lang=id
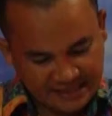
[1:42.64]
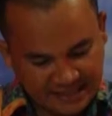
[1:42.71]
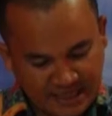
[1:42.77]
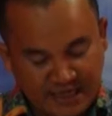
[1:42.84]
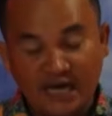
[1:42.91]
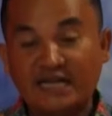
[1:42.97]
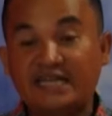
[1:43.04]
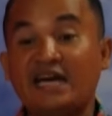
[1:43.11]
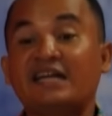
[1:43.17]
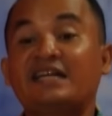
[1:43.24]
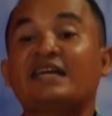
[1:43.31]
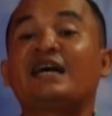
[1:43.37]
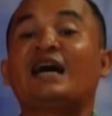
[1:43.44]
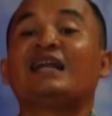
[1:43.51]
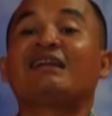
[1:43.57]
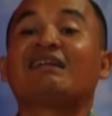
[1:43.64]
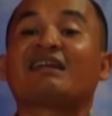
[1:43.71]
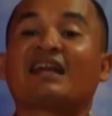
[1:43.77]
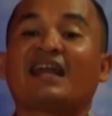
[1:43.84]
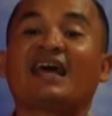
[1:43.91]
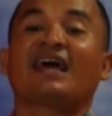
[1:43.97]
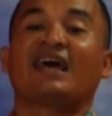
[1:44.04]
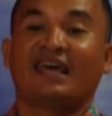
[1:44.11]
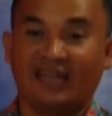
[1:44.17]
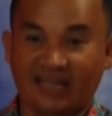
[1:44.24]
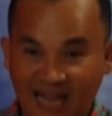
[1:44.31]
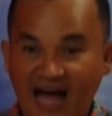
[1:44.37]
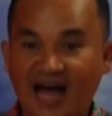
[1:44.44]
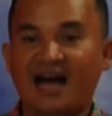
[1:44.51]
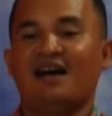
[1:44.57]
sehingga dia dengan
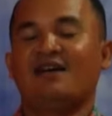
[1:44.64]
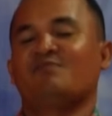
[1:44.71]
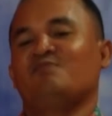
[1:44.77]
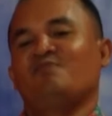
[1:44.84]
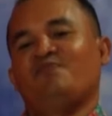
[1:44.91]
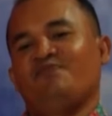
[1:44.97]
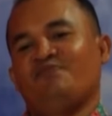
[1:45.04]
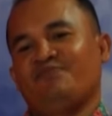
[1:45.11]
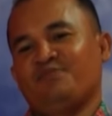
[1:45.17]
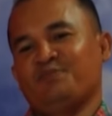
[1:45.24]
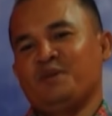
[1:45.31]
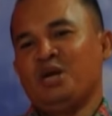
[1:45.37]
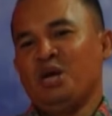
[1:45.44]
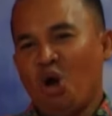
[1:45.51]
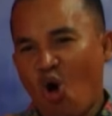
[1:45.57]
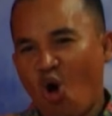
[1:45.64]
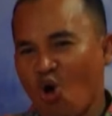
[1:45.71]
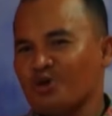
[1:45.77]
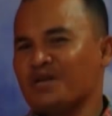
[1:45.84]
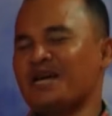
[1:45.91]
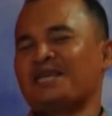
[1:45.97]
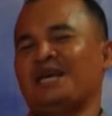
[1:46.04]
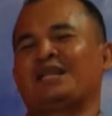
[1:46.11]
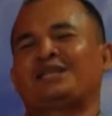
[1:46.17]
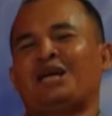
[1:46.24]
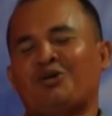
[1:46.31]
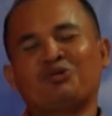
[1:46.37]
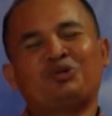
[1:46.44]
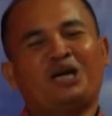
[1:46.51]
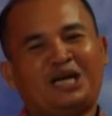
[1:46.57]
rela orang yang
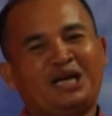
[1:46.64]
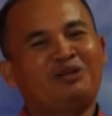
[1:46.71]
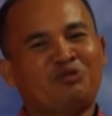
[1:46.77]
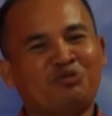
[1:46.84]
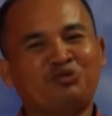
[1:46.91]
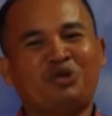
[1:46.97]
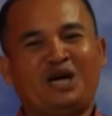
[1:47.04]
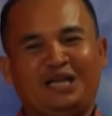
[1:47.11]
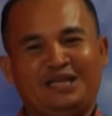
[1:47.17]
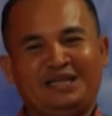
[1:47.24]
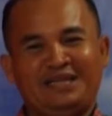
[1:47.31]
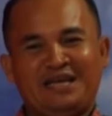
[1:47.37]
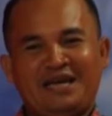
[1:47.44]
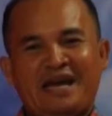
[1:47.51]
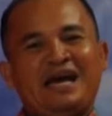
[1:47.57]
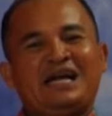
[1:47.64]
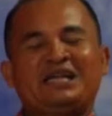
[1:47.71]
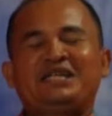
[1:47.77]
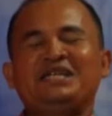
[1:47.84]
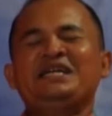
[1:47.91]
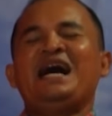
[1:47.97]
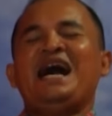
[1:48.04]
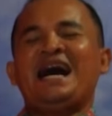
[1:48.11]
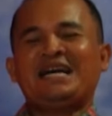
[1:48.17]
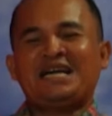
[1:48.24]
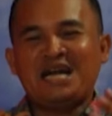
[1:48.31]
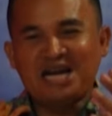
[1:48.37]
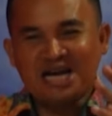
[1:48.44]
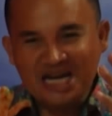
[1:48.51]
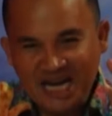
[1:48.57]
takut akan Tuhan dia
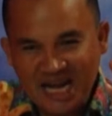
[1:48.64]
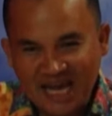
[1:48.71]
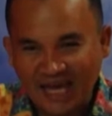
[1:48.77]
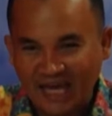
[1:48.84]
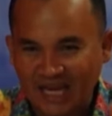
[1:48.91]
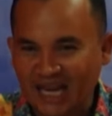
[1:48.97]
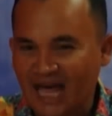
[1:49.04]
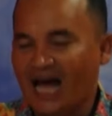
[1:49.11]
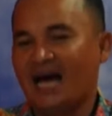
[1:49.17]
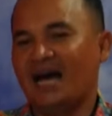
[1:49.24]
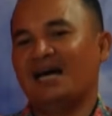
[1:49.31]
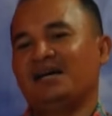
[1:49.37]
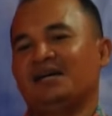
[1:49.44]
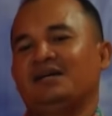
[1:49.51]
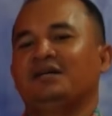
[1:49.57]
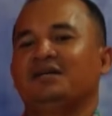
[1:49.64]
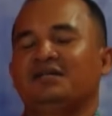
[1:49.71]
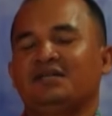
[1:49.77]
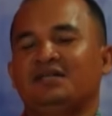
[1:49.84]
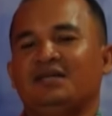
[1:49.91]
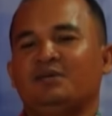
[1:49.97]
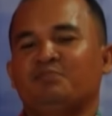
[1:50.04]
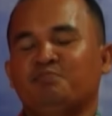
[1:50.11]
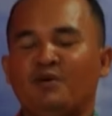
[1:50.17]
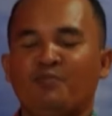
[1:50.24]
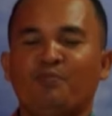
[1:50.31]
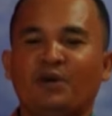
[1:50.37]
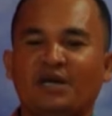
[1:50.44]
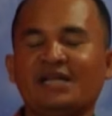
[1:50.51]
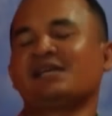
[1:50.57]
akan rela
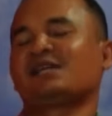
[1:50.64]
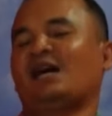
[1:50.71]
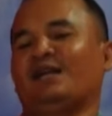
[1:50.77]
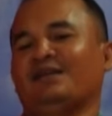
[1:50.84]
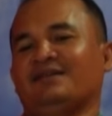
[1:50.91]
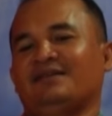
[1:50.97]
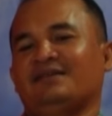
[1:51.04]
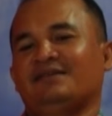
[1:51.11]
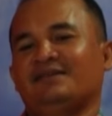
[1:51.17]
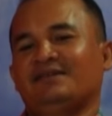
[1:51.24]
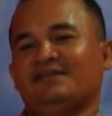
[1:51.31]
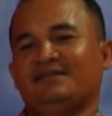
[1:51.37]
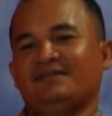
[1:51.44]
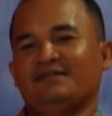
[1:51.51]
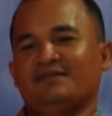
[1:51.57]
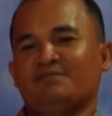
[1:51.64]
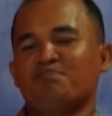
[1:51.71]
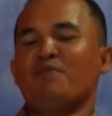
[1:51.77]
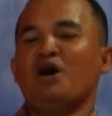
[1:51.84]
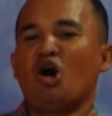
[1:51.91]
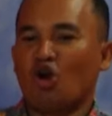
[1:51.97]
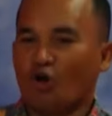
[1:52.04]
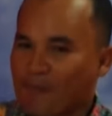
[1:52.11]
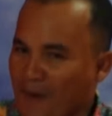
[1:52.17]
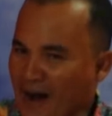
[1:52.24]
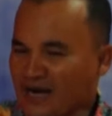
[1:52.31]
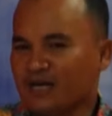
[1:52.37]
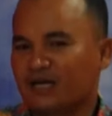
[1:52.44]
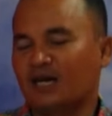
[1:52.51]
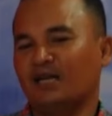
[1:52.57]
memberikan,
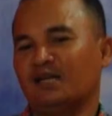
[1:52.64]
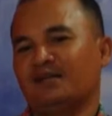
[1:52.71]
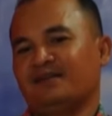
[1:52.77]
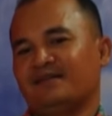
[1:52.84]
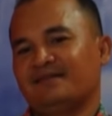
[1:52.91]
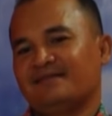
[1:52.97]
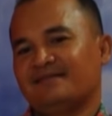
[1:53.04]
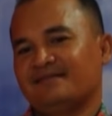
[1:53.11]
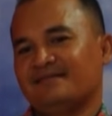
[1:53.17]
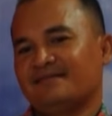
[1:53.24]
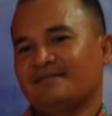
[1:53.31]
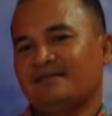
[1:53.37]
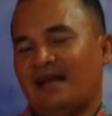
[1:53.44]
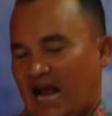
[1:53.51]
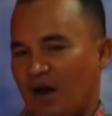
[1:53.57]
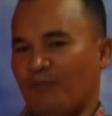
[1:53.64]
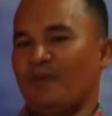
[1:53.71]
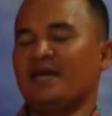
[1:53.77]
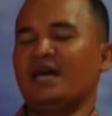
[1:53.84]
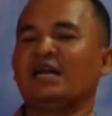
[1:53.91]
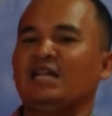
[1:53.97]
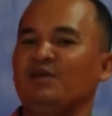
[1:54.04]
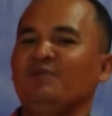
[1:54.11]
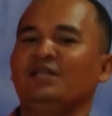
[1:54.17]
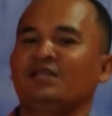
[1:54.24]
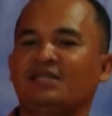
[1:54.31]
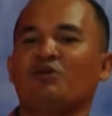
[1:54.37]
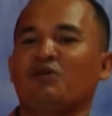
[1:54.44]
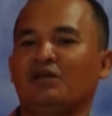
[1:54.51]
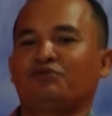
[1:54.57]
mengorbankan apa yang
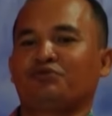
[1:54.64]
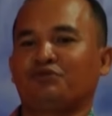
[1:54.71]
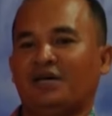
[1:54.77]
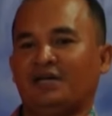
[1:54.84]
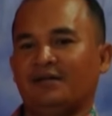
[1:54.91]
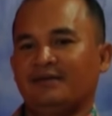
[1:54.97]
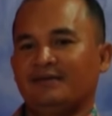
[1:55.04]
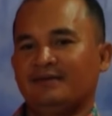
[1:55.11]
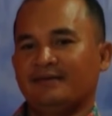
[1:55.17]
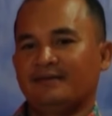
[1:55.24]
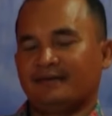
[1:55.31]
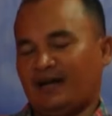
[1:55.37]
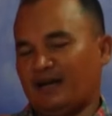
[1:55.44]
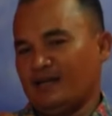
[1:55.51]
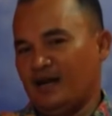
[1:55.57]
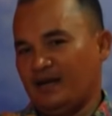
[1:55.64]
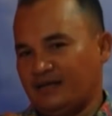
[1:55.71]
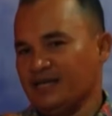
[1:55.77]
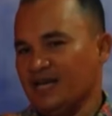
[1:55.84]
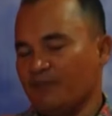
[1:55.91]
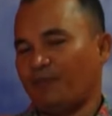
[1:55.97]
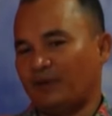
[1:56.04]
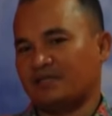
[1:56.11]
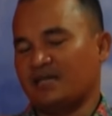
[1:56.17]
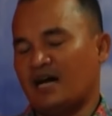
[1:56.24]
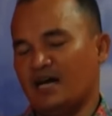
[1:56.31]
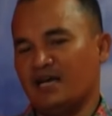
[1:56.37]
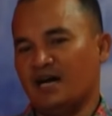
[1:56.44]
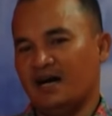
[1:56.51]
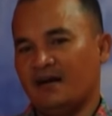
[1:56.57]
diminta oleh Tuhan. Karena dia
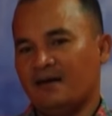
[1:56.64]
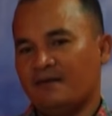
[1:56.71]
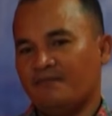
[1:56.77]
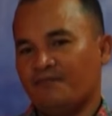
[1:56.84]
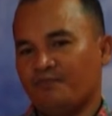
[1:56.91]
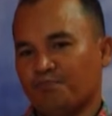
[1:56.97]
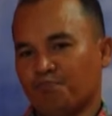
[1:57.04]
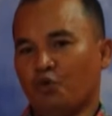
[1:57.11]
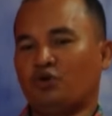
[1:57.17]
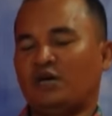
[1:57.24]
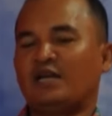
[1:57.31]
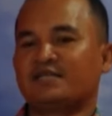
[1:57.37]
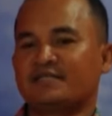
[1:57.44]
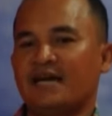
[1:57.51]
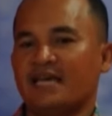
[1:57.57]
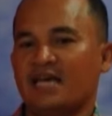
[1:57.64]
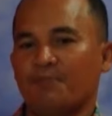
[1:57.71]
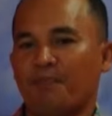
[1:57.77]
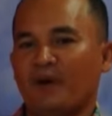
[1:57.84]
percaya, bukan saya